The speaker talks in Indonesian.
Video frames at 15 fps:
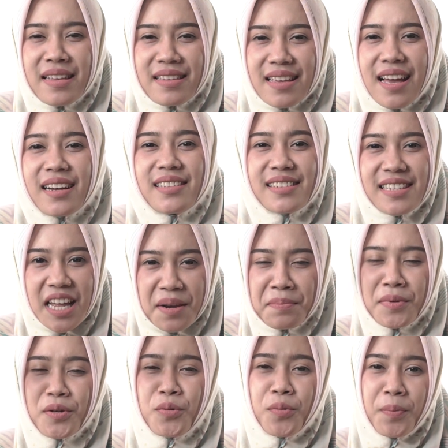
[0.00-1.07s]
banyak dan
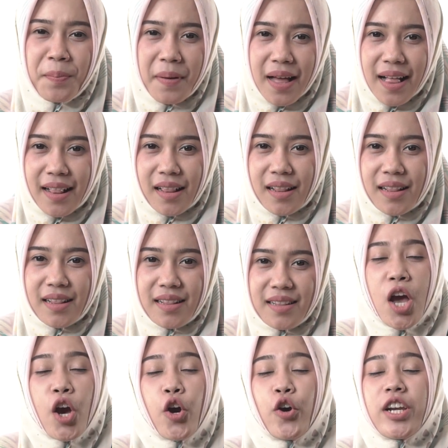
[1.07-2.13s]
menggumpal.
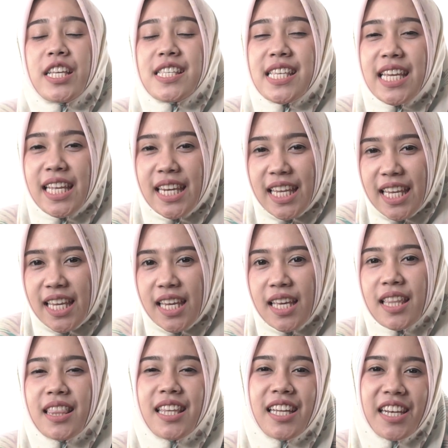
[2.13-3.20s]
Kondisi ini
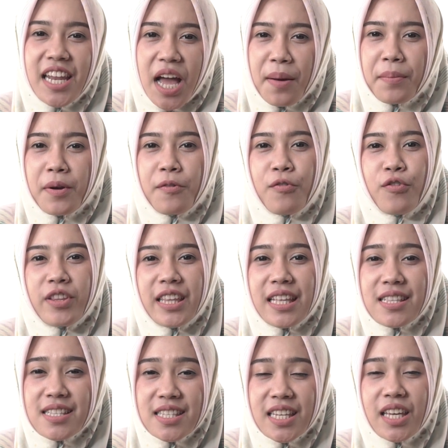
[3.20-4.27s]
tidak
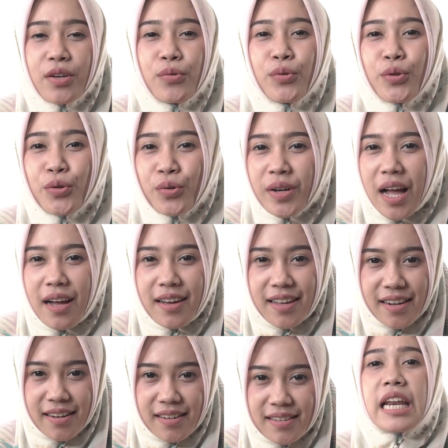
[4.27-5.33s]
berpotensi untuk
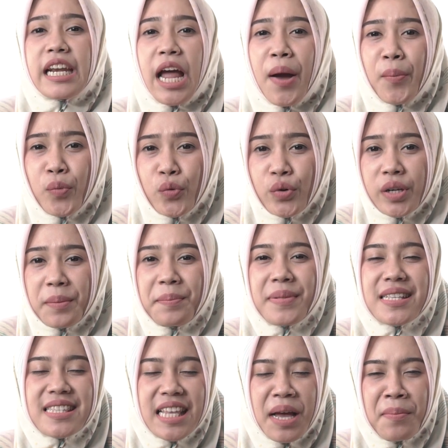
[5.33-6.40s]
kanker, namun
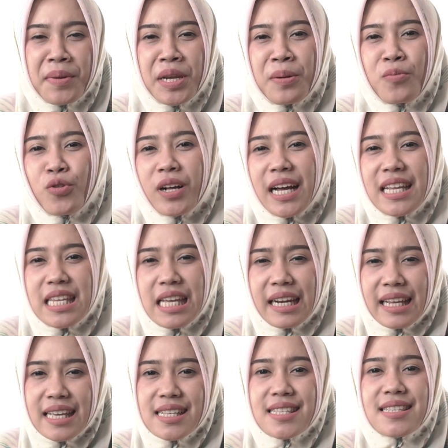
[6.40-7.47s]
bisa menimbulkan
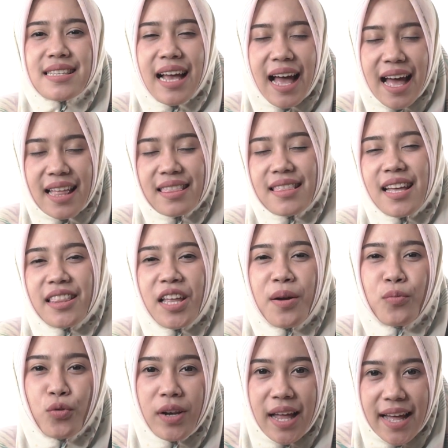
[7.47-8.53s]
nyeri saat
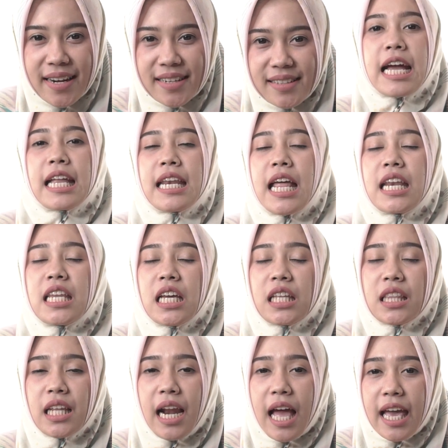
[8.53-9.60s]
datang bulan. Dan yang
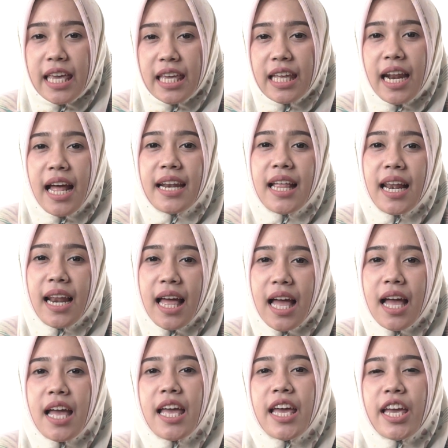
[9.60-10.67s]
terakhir adalah